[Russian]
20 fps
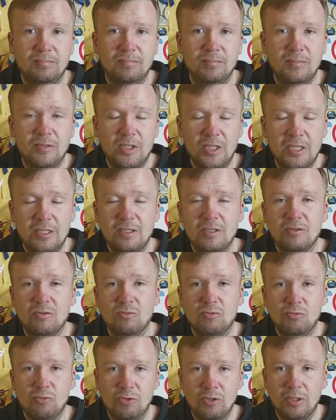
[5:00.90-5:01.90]
я не
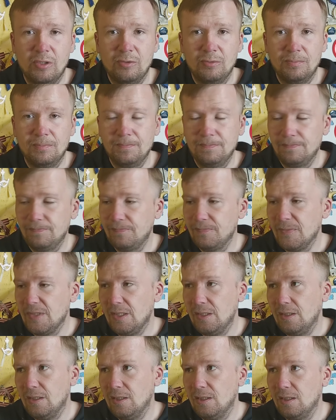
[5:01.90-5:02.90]
осуждаю.
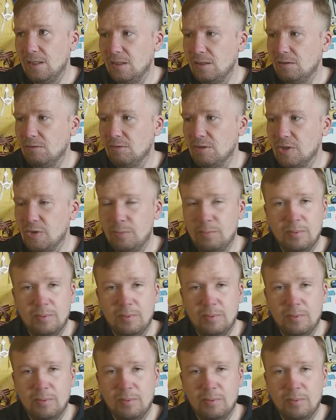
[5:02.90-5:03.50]
Это ваша